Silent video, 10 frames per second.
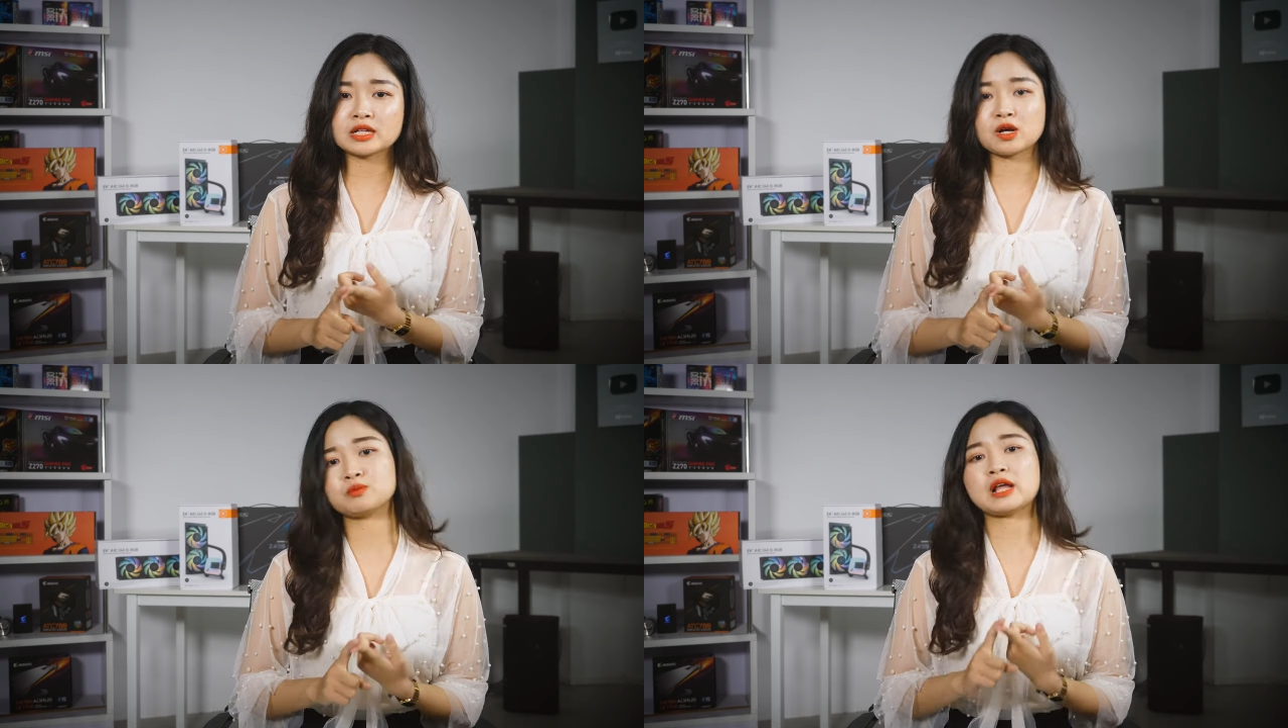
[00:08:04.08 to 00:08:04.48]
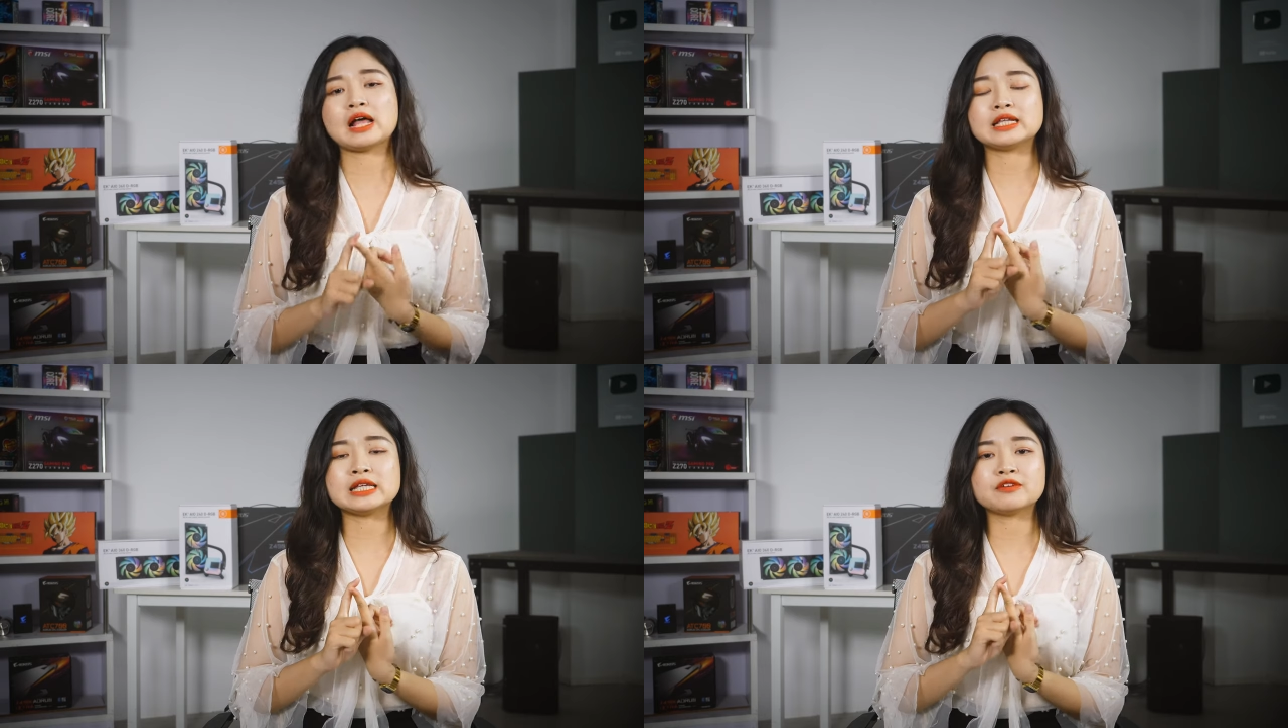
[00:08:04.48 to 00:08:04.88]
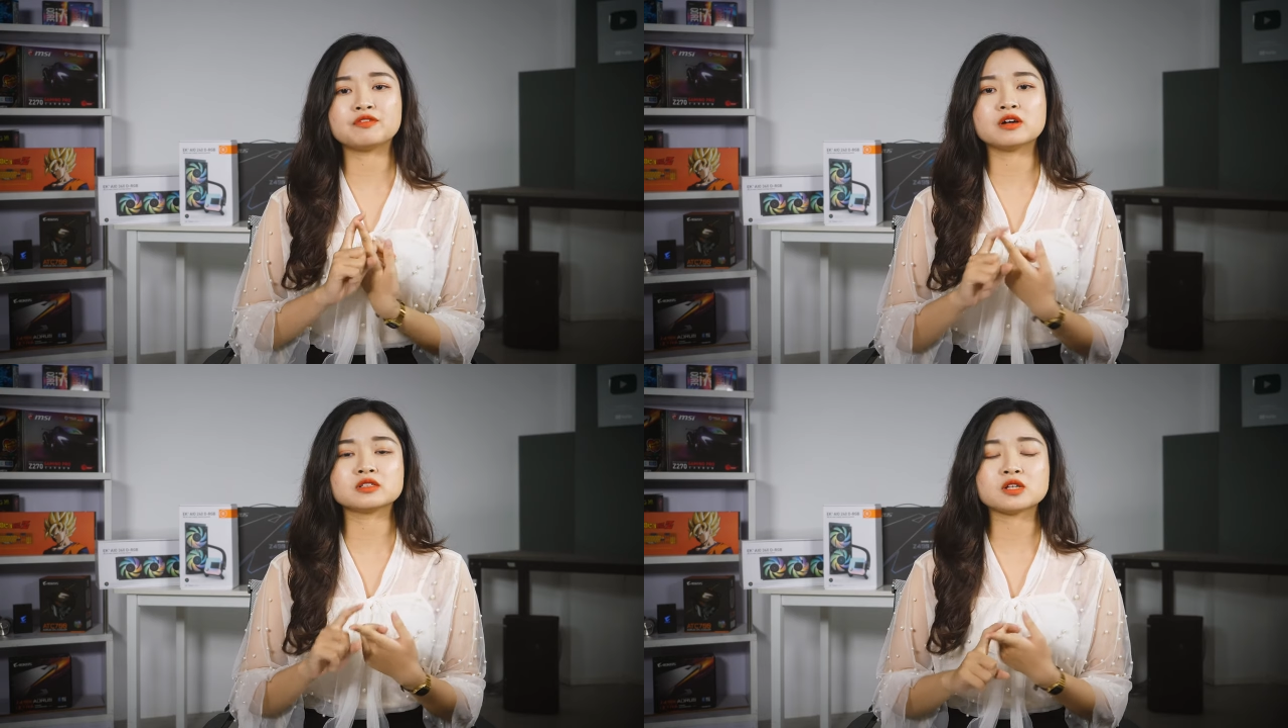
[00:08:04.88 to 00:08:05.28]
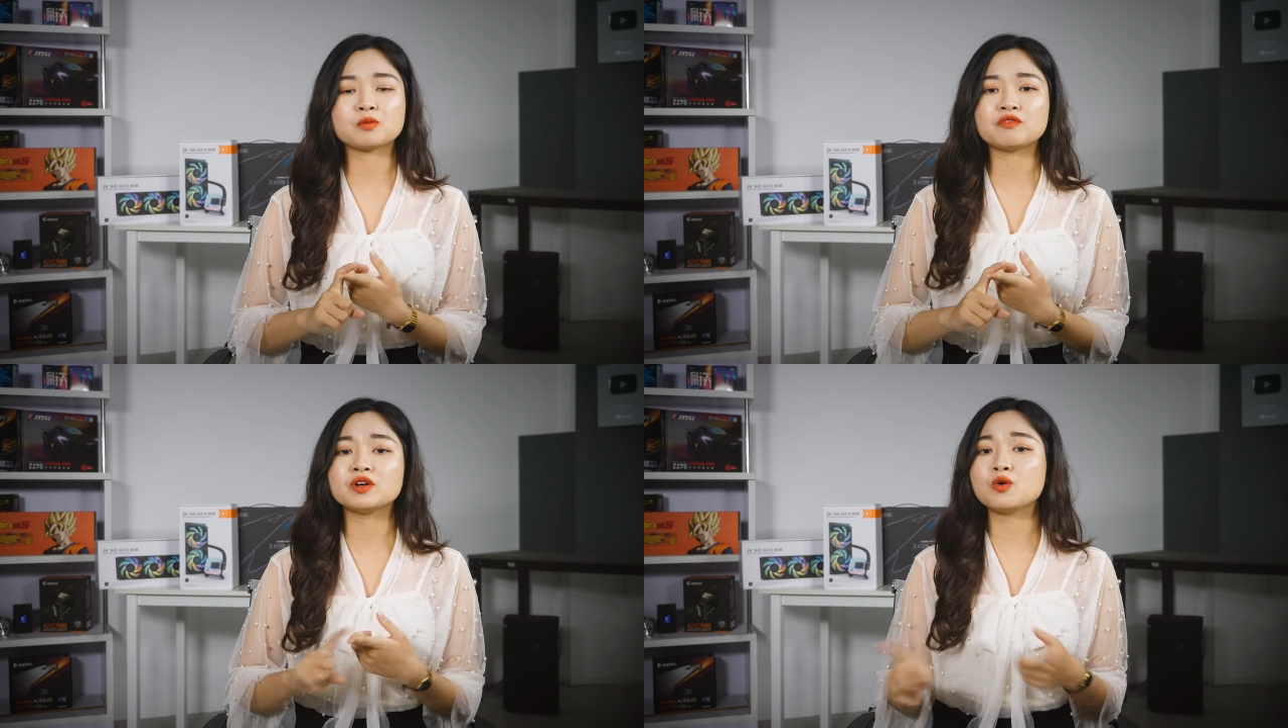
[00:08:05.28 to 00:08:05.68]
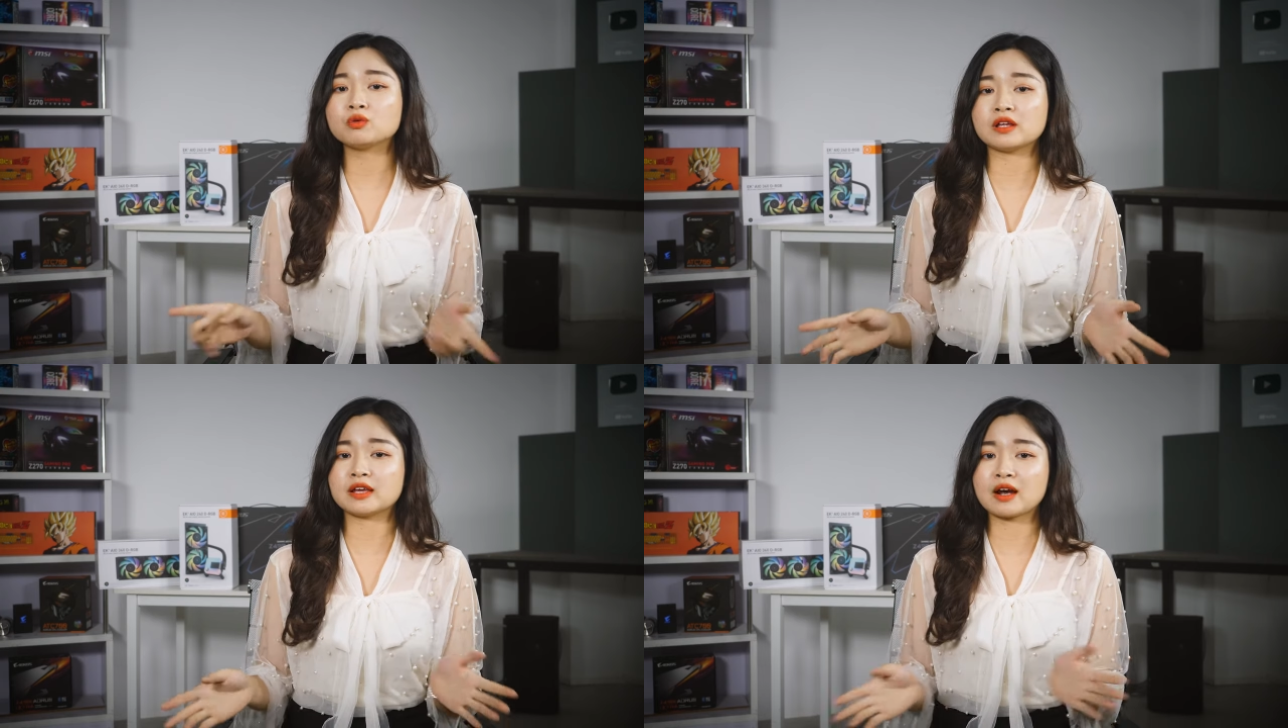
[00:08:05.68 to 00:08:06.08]
cái dòng tản nhiệt phần, trong cái phân khúc
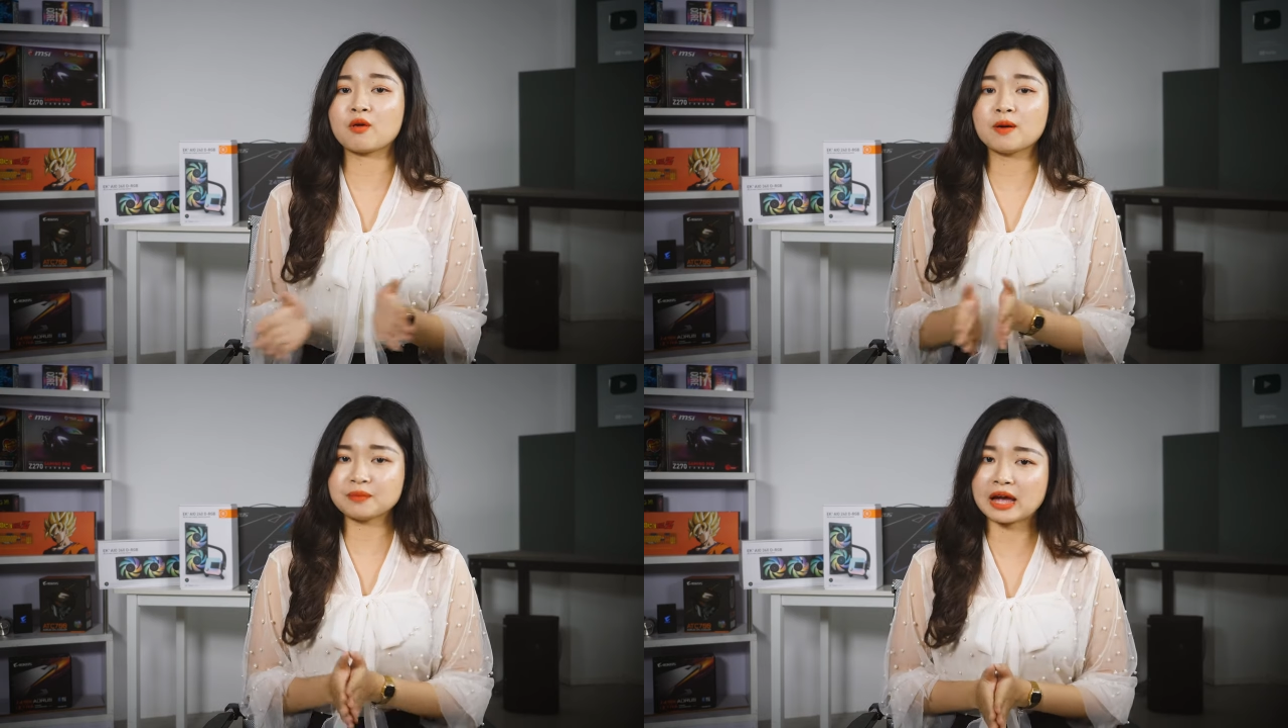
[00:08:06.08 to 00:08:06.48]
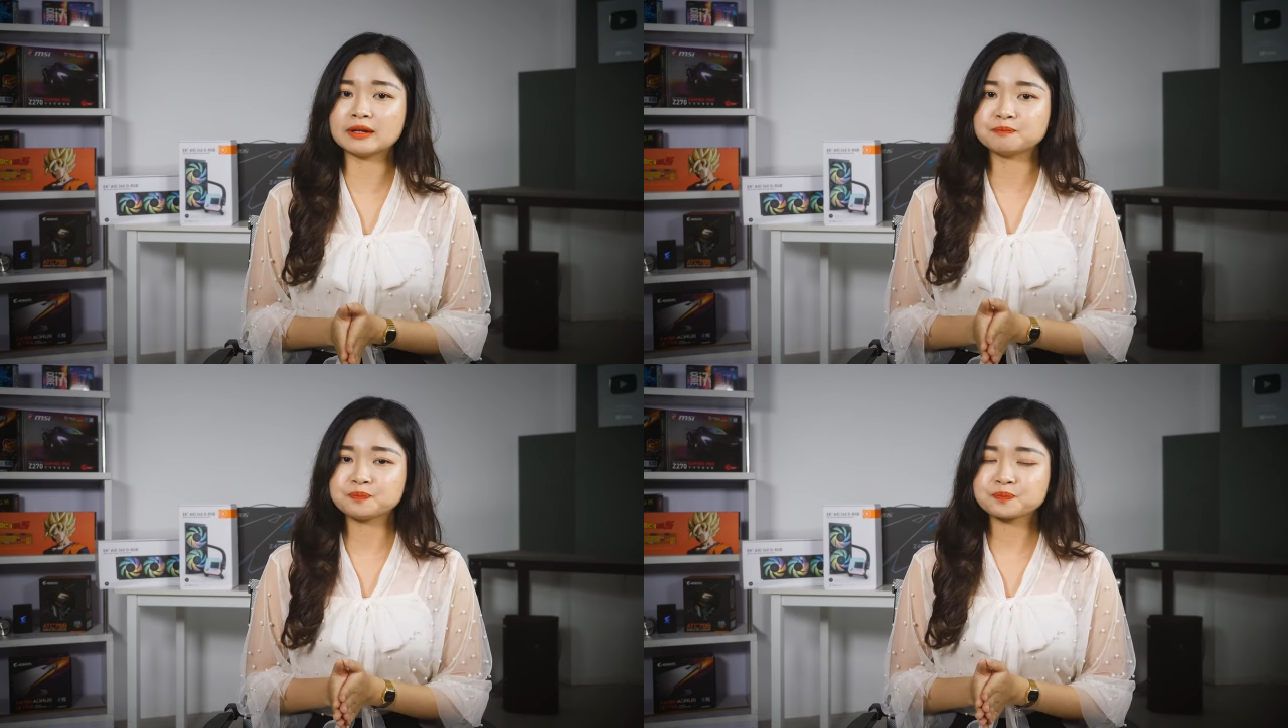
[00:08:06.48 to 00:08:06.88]
tản nhiệt cao cấp này